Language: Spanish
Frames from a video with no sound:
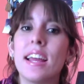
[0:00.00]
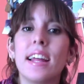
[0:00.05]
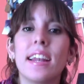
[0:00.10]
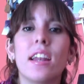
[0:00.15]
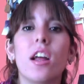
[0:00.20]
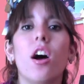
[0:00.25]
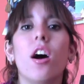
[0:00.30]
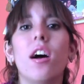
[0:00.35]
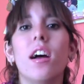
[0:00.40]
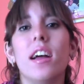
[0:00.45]

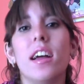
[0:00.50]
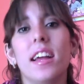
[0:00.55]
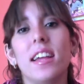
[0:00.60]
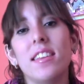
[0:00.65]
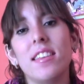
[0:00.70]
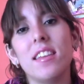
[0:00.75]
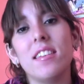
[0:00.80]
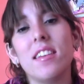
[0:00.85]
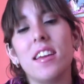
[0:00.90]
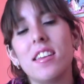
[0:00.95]
no,
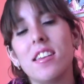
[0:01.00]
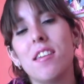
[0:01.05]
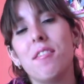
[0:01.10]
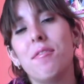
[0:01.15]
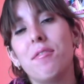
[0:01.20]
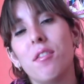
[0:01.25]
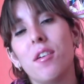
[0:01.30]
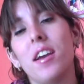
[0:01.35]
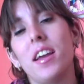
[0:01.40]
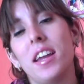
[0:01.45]
esta serie
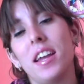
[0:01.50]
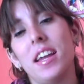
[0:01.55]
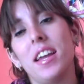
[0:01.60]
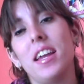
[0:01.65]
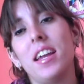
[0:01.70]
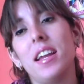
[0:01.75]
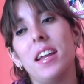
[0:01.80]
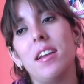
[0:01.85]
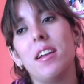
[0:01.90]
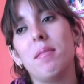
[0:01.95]

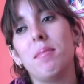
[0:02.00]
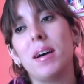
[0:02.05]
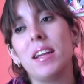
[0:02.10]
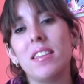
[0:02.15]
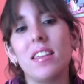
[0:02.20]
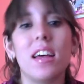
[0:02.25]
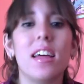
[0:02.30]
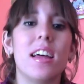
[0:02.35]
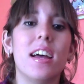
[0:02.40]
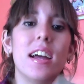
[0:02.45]
fue
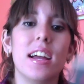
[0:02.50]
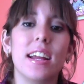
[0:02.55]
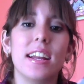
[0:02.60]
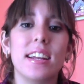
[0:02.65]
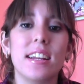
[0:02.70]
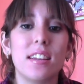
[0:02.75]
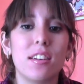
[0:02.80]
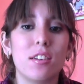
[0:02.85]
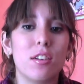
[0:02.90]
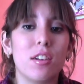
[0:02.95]
basada
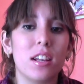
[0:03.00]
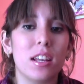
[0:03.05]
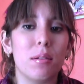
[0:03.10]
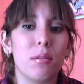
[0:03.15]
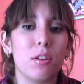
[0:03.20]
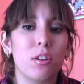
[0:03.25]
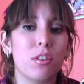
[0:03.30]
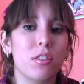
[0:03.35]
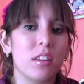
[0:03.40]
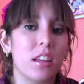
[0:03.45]
en estos
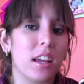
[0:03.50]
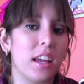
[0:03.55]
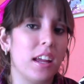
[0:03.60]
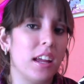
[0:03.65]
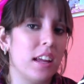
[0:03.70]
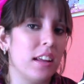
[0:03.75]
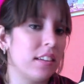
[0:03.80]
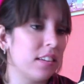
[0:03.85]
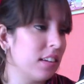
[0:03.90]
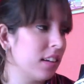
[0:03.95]
libros
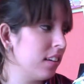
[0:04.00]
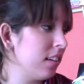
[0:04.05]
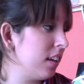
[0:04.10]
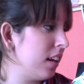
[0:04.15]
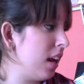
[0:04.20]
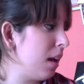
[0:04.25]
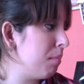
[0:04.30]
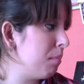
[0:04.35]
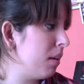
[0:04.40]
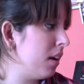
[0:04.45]
de que se
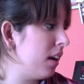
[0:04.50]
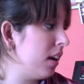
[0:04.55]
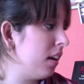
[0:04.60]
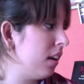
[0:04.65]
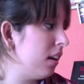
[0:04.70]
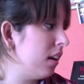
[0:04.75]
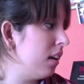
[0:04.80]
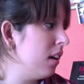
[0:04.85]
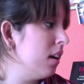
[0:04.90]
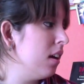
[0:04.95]

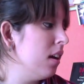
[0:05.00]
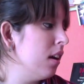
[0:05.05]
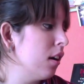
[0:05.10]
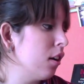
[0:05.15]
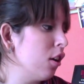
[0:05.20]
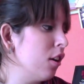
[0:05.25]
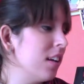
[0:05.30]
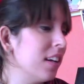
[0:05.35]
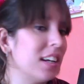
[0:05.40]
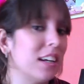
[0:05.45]
llama
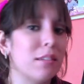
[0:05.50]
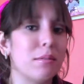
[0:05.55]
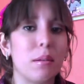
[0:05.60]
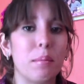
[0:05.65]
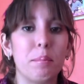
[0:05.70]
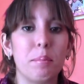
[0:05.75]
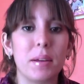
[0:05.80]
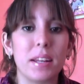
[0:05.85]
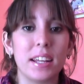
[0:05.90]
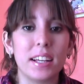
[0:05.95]
Crónicas
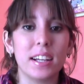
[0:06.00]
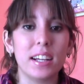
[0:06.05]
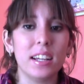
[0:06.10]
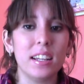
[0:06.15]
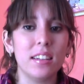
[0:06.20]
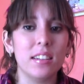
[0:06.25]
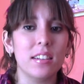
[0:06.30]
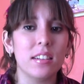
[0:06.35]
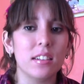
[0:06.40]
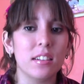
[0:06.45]

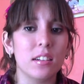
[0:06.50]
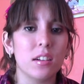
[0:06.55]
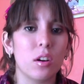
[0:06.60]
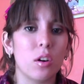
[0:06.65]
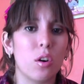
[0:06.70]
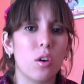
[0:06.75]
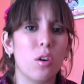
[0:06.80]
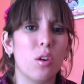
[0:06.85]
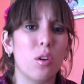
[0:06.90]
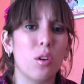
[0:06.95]
Vampíricas
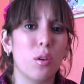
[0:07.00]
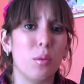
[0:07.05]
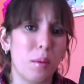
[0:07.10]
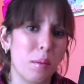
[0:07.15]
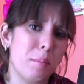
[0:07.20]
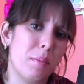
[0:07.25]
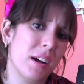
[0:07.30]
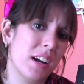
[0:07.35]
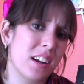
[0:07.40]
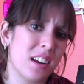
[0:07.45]
o
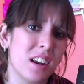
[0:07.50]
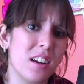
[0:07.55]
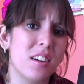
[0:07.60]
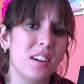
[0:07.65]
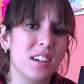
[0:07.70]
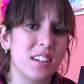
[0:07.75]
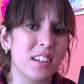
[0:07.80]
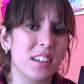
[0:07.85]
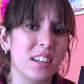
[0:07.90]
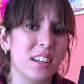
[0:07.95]
Vampire
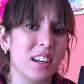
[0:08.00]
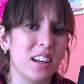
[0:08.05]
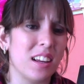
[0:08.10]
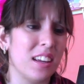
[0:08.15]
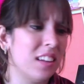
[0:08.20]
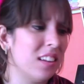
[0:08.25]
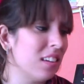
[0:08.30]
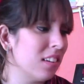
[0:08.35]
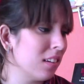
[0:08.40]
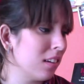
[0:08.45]
Diaries en
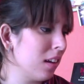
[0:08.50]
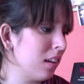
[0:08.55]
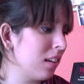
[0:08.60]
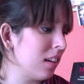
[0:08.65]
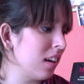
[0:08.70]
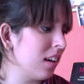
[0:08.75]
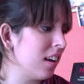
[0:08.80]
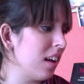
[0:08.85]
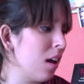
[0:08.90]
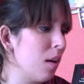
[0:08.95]
inglés.
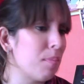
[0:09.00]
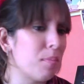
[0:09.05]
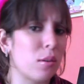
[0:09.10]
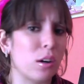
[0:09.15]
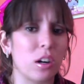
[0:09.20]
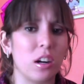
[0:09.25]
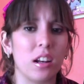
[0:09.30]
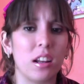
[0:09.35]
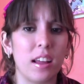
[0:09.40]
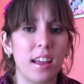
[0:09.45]
Está creado
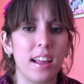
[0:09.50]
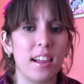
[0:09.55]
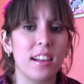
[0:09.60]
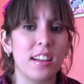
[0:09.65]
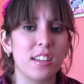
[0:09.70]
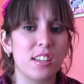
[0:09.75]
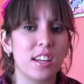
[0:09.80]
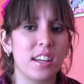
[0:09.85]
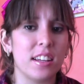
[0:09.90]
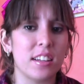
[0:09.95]
por
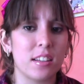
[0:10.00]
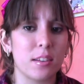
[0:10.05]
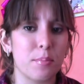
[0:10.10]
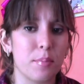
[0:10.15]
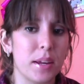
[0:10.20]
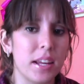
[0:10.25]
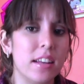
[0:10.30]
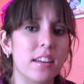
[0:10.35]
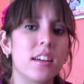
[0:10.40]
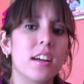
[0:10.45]
J.
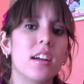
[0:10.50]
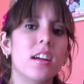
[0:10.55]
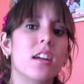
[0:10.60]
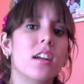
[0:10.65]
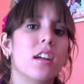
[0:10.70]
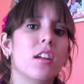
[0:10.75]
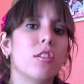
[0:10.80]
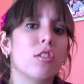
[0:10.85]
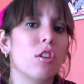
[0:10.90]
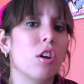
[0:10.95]
Smith
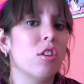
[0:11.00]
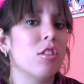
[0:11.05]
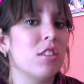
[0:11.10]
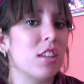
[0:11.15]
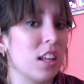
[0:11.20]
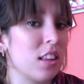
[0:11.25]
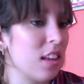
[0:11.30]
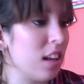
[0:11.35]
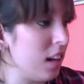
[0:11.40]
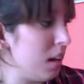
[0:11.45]
son
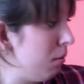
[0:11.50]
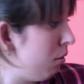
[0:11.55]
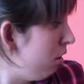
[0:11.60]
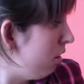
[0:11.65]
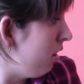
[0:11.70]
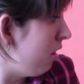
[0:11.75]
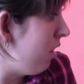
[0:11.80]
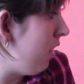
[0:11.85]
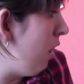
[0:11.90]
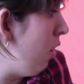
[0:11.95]
siete libros
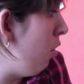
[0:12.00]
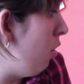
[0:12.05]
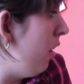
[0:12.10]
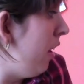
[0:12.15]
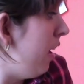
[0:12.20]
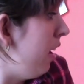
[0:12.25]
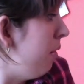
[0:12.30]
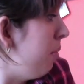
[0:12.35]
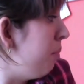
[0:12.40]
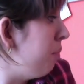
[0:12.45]
hasta
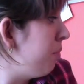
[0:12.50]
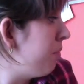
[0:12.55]
ahora.